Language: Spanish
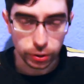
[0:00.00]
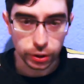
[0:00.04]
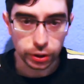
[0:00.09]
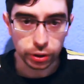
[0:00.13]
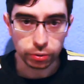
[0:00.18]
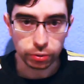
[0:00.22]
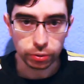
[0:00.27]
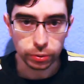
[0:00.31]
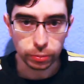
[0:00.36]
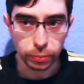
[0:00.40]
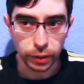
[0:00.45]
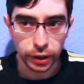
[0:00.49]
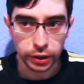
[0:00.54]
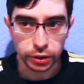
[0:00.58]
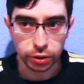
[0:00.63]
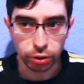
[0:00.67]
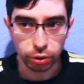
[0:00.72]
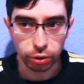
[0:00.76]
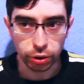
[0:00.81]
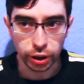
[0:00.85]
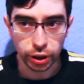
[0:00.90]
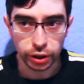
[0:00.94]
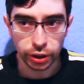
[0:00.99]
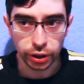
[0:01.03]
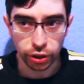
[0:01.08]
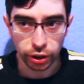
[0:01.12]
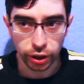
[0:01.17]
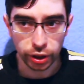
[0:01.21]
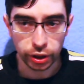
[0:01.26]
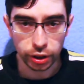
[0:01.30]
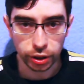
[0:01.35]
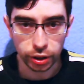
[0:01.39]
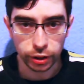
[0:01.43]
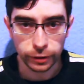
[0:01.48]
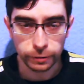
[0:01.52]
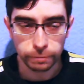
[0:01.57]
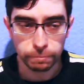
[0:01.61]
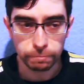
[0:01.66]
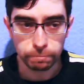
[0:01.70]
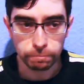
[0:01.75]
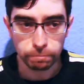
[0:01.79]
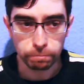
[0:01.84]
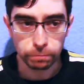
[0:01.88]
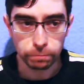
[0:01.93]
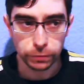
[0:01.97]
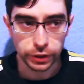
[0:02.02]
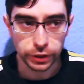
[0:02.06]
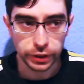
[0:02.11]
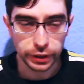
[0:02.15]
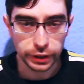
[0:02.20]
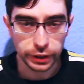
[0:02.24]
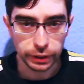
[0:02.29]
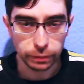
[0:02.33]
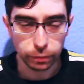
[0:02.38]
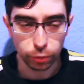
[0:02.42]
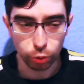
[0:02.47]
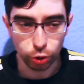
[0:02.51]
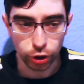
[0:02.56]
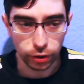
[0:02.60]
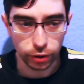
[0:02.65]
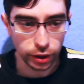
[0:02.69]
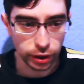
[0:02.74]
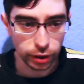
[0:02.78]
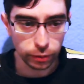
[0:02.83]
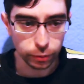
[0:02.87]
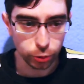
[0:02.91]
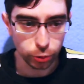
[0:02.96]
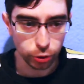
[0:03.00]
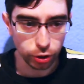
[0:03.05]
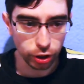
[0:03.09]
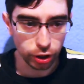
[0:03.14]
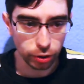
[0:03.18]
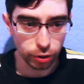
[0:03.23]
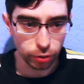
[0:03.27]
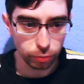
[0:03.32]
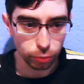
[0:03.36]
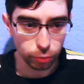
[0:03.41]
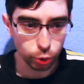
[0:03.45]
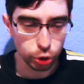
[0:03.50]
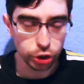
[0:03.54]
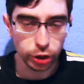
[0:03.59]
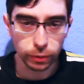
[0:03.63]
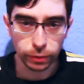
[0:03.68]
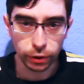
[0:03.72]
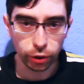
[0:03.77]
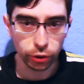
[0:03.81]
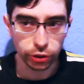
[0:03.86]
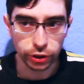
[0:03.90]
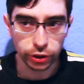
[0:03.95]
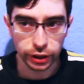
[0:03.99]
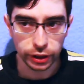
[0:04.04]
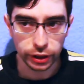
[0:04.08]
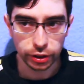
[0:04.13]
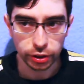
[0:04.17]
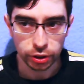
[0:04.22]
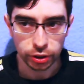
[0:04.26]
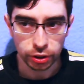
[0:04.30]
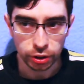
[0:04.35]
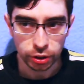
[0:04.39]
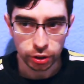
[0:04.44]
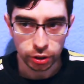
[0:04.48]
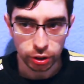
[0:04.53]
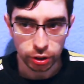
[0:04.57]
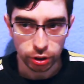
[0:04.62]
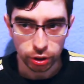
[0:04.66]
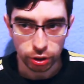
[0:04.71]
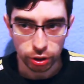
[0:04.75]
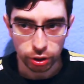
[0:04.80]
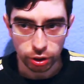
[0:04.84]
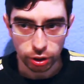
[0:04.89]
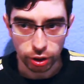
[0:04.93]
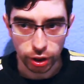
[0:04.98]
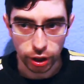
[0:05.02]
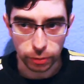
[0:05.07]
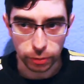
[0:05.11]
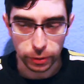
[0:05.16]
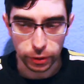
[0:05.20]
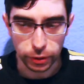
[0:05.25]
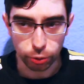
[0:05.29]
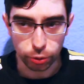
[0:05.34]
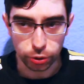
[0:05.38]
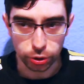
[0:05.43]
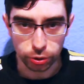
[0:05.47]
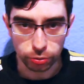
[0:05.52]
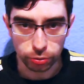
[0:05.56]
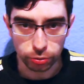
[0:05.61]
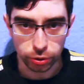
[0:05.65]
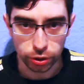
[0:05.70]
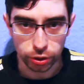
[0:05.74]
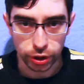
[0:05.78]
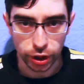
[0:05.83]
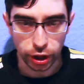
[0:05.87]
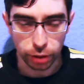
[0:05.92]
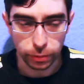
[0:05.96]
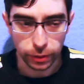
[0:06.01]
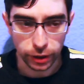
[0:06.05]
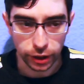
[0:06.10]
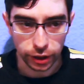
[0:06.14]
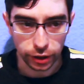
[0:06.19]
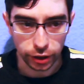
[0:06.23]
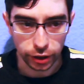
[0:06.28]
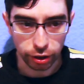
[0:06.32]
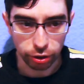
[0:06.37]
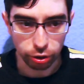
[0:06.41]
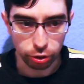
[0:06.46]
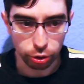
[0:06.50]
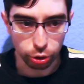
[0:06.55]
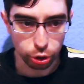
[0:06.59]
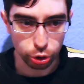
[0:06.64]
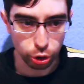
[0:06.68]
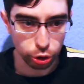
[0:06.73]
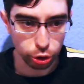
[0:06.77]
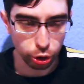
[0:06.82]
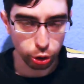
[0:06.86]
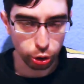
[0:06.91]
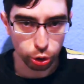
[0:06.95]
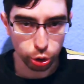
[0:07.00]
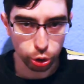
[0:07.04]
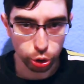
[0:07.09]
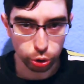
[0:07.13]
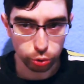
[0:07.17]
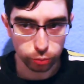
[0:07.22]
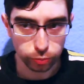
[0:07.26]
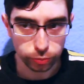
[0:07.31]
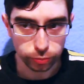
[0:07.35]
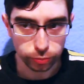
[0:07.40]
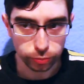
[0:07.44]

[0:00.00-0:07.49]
El maestro Noriel decía que, mutaba, mutaba mucha velocidad que el virus se, iba a quedar con nosotros.